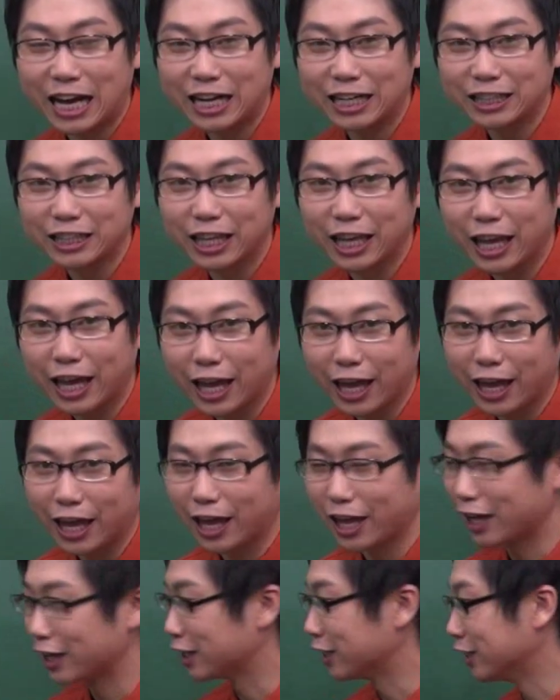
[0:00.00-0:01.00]

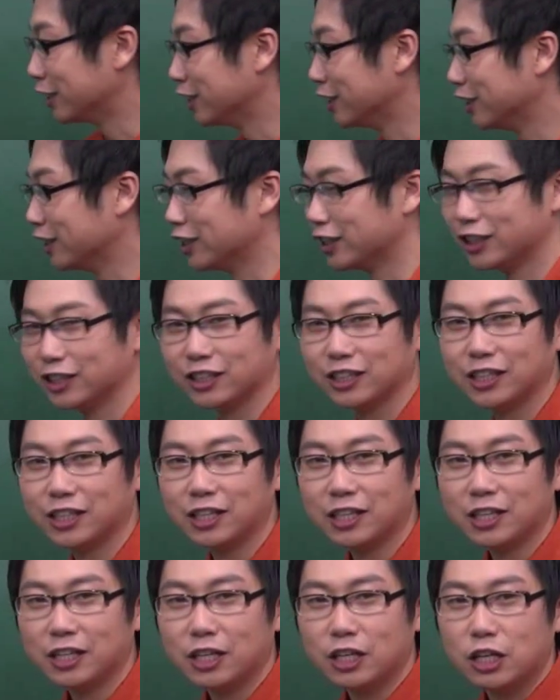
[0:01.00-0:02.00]
할때그
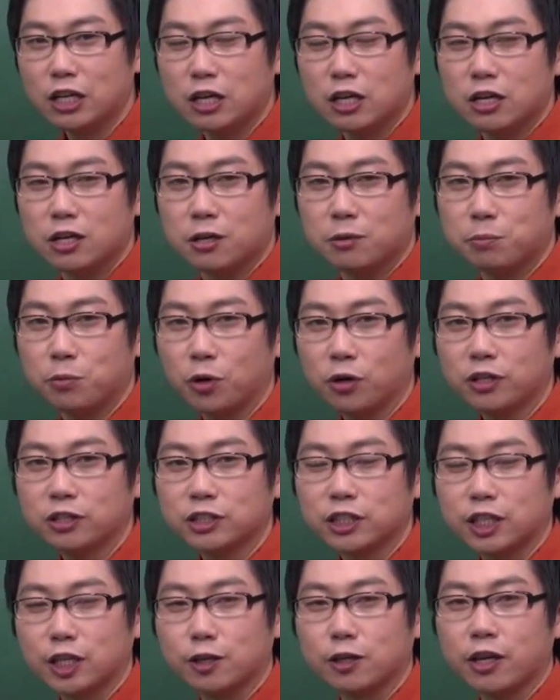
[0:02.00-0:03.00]
뭐
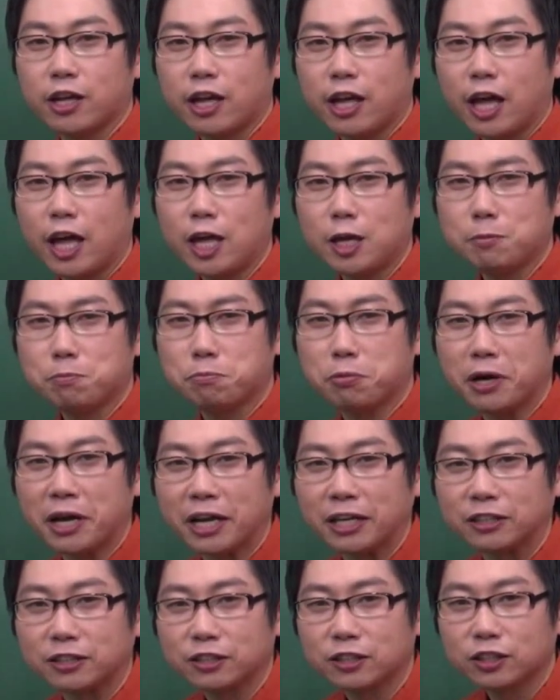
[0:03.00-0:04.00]
이러잖아요. Hey,
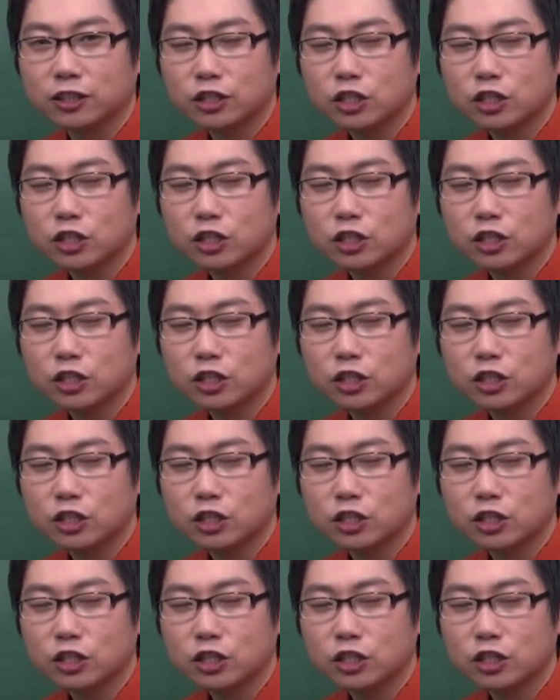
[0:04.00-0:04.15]
Brad.